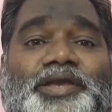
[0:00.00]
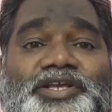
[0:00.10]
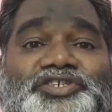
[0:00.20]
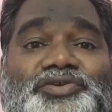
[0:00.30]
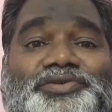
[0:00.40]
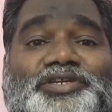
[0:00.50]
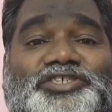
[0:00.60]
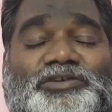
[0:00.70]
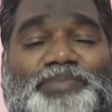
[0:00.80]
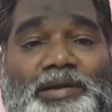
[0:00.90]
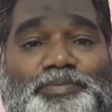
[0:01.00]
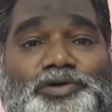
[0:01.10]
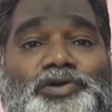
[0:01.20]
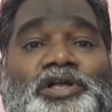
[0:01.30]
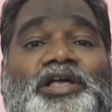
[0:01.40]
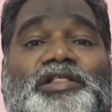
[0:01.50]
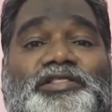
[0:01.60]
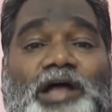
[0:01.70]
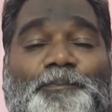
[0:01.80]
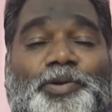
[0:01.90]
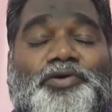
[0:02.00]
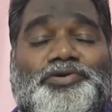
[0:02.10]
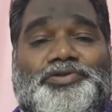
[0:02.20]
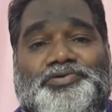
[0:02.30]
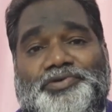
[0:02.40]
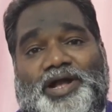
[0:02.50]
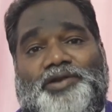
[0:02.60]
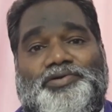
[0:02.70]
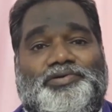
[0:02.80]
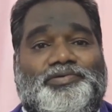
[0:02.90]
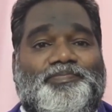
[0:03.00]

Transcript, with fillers: యేసుక్రీస్తు ప్రభు దప్పికొంటూ ఉన్నాడు